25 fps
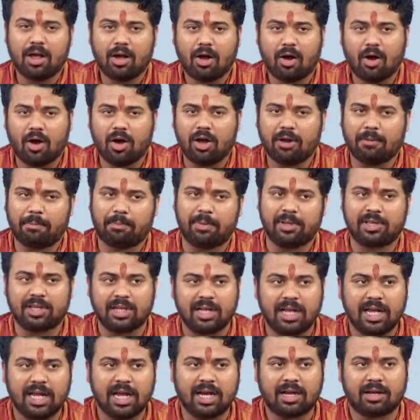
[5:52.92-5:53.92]
और
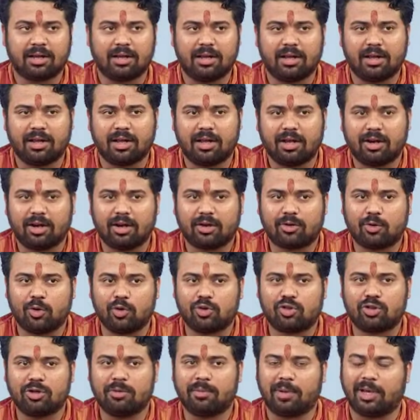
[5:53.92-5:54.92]
पिछले
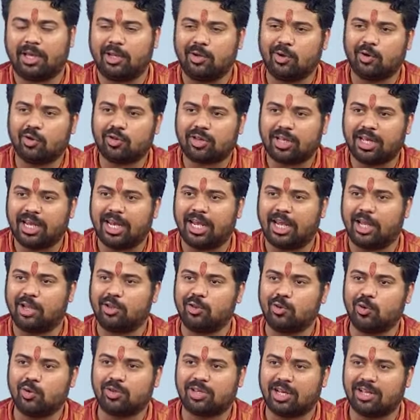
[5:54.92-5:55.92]
कुछ महीनों से
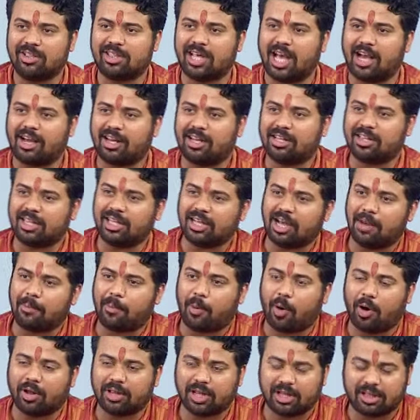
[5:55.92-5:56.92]
हिंदू जन जागृति का
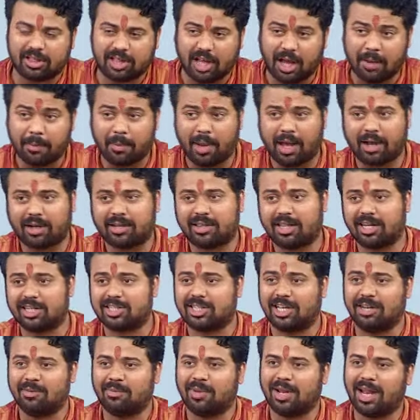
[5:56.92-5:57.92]
बहुत अच्छा
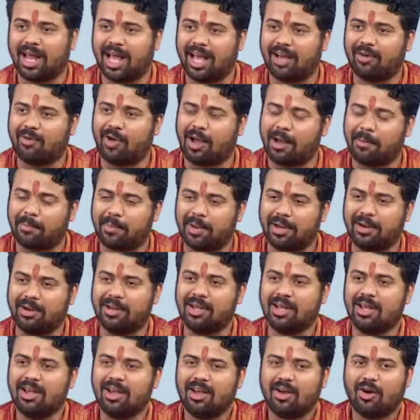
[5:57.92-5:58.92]
मार्गदर्शन मिला है वहाँ पर
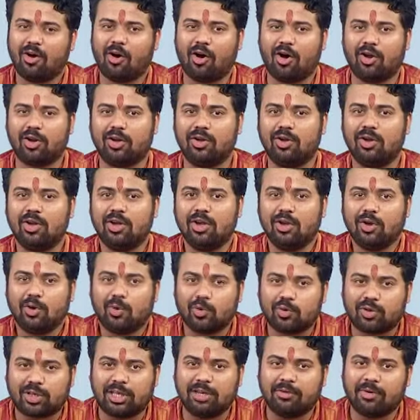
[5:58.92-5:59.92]
और
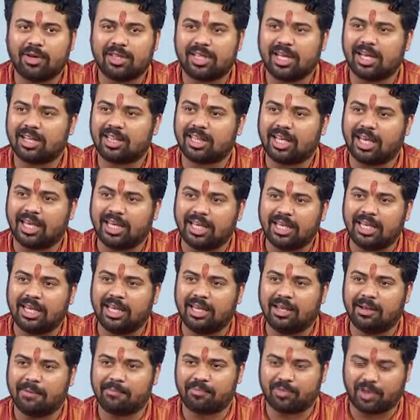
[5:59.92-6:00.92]
उसकी वजह से ही
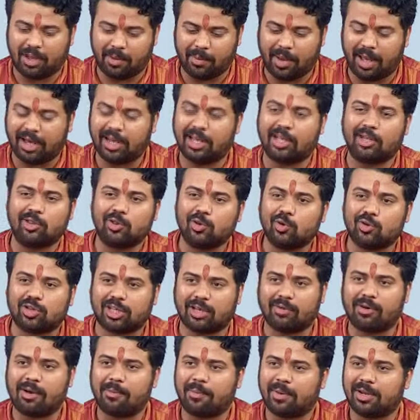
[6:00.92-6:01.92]
हमारे हिंदू
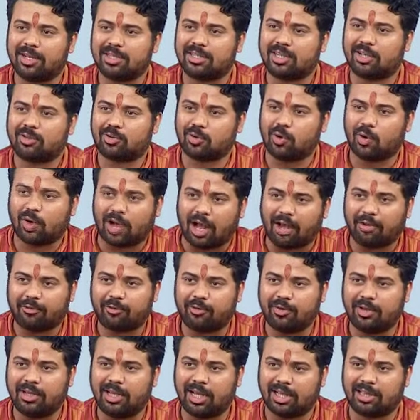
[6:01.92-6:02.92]
सेवा परिषद को
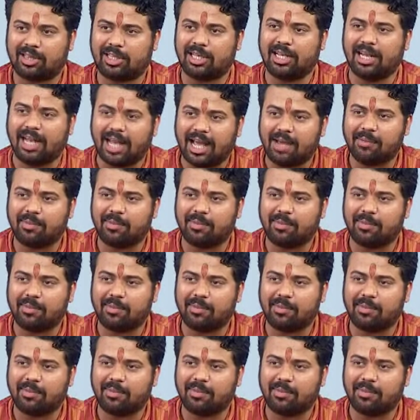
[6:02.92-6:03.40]
काफ़ी अच्छी लय